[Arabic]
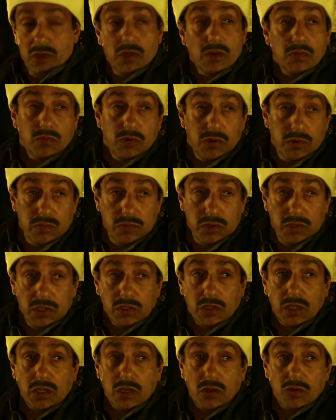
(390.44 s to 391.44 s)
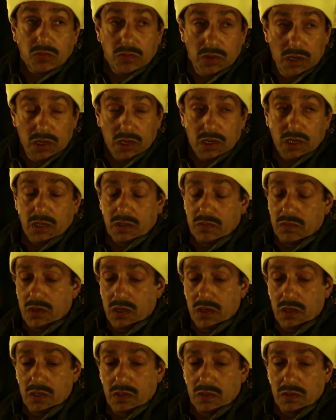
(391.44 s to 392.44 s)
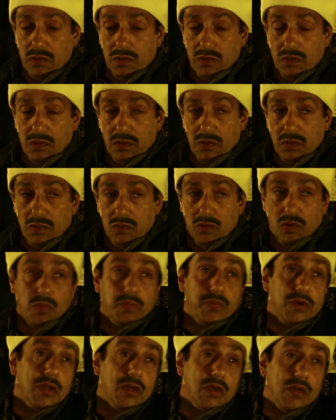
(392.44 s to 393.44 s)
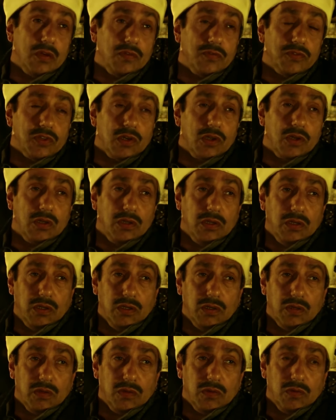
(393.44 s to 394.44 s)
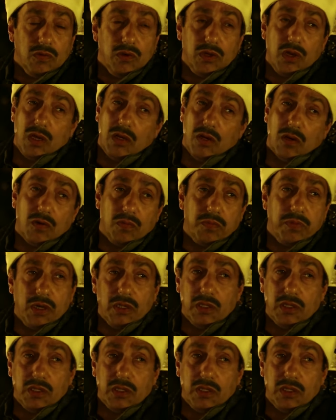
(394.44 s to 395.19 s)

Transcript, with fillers: المهم ان انت تاخد بالك عتمان وربنا يخلف ظني ويعنيكم